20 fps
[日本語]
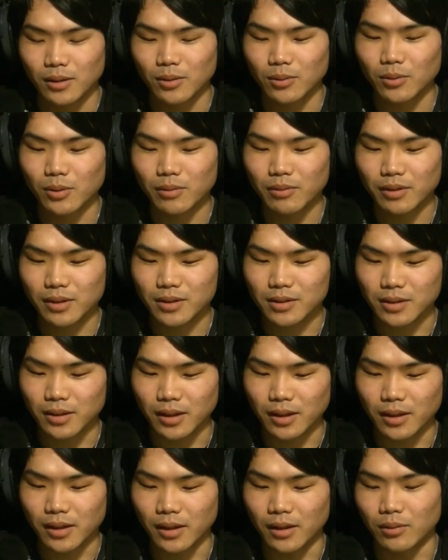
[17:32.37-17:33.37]
これはです
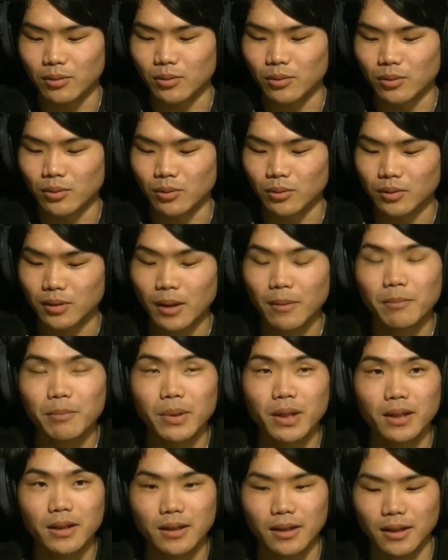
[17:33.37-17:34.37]
ねえっと短
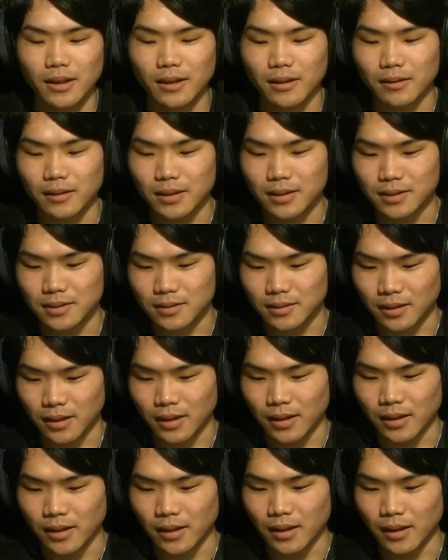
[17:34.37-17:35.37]
編映画です
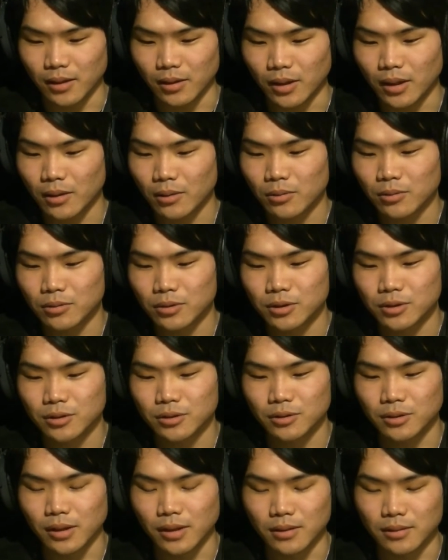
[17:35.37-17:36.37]
ね「天候不
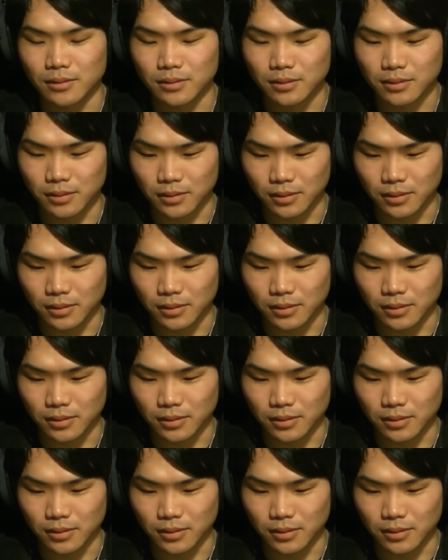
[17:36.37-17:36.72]
中ュっ